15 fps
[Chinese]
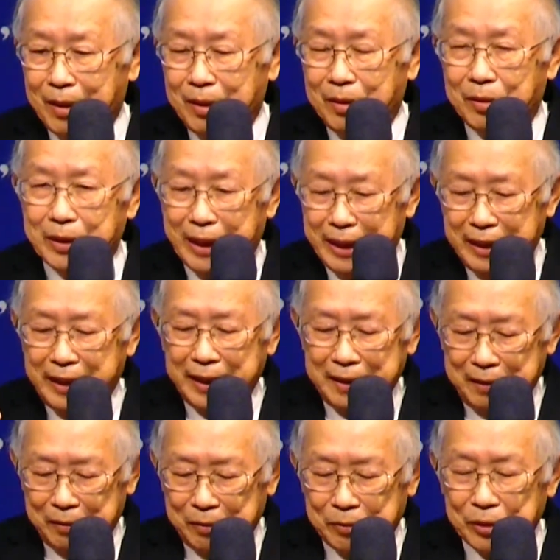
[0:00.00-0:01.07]
我天
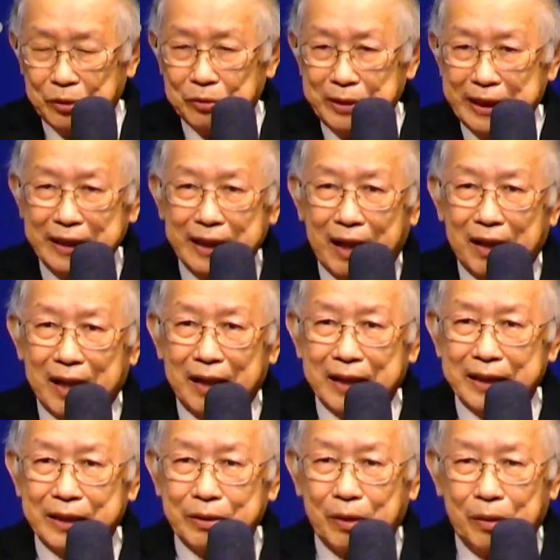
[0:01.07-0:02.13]
天我读经祷告的
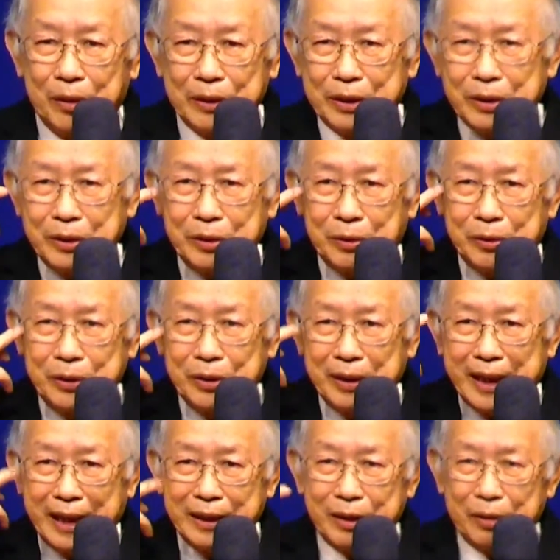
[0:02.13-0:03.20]
时候，或者有有
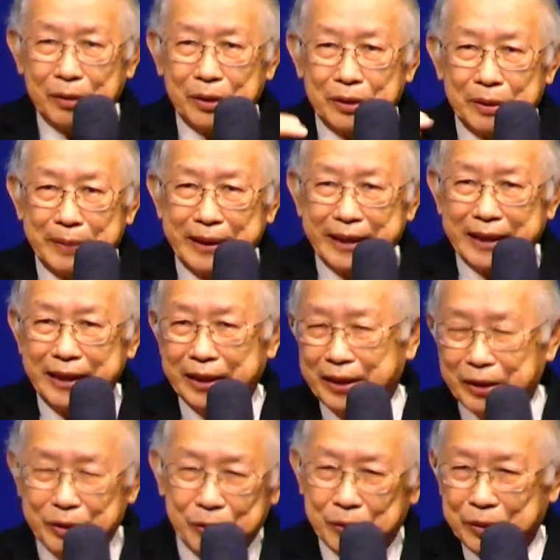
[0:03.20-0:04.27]
感动，有什么经节的
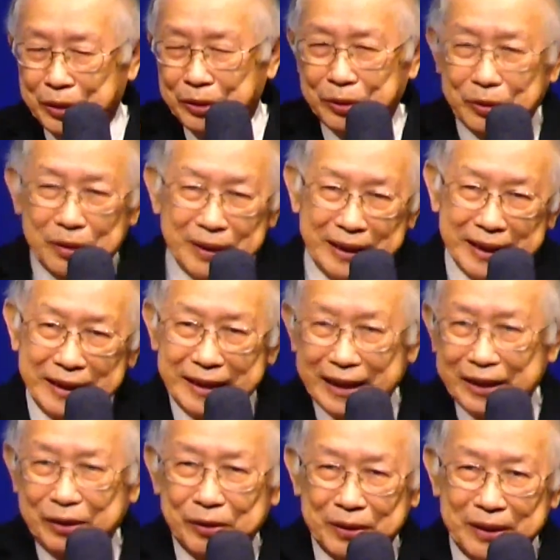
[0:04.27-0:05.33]
时候，我去送经节，
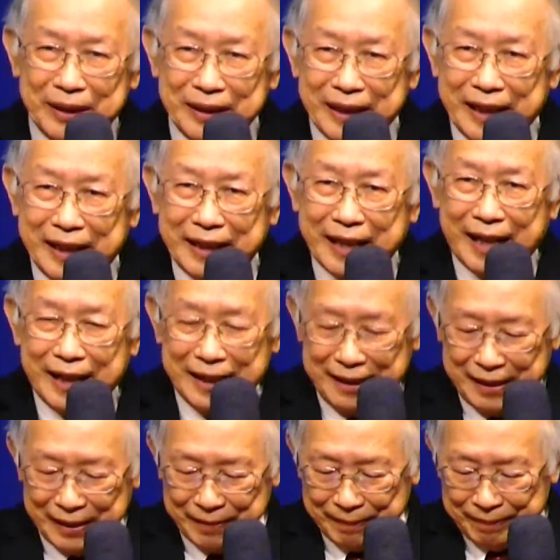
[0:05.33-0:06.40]
送经给他。
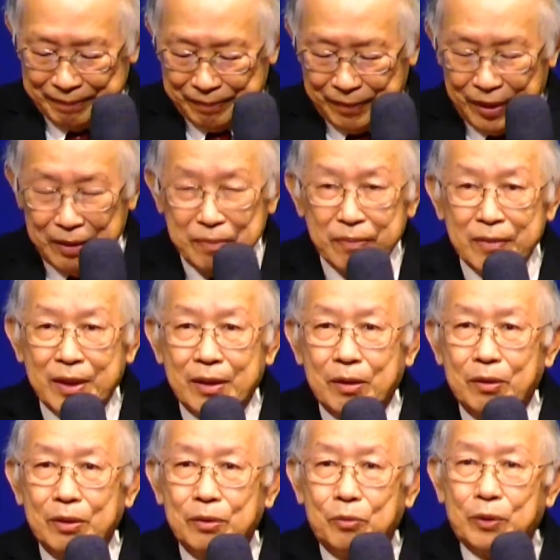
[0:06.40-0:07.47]

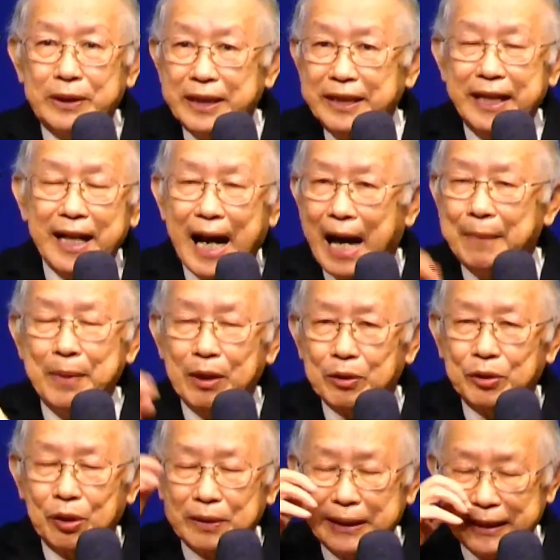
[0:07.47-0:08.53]
我今天还没有
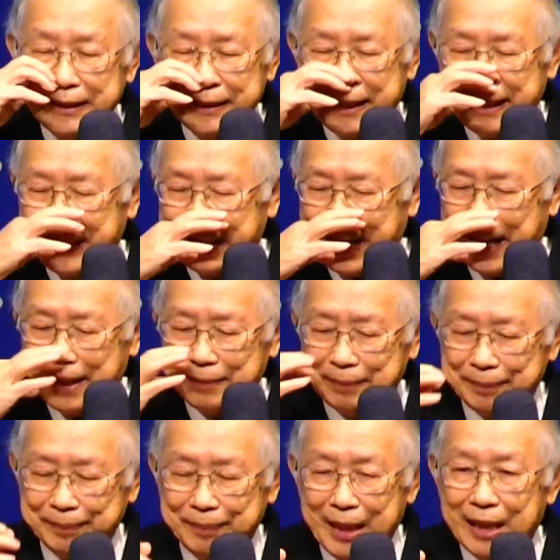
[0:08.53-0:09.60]
送经节给他，
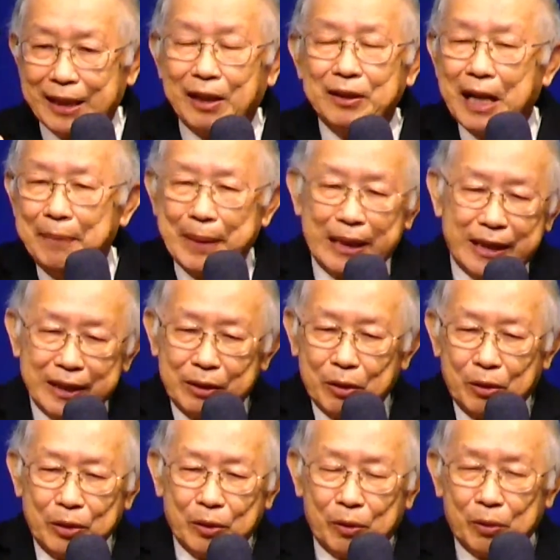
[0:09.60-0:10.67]
然后他每次都
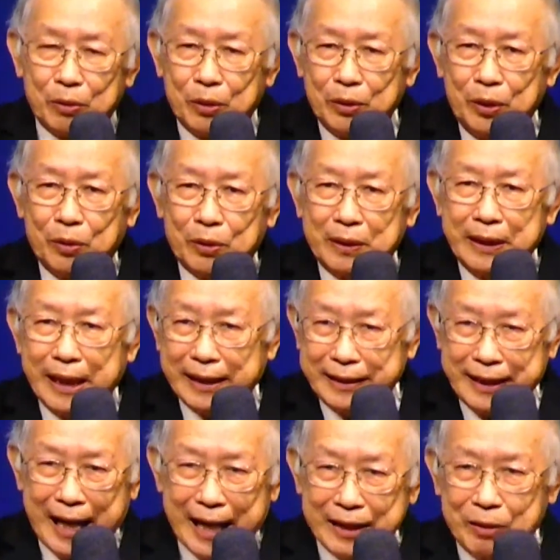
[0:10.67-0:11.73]
有有 t a x t
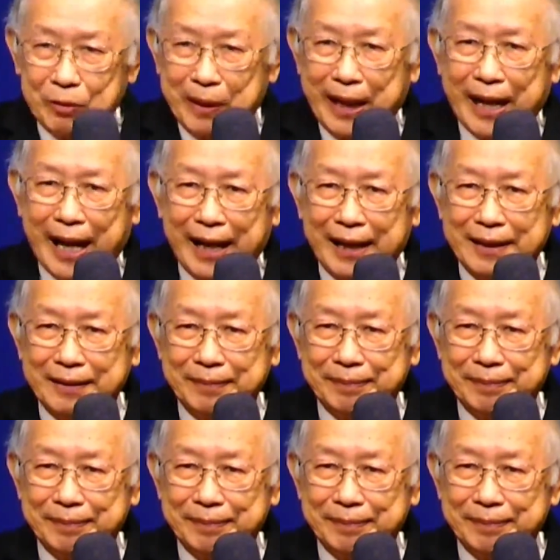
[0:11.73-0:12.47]
t a x t 回来。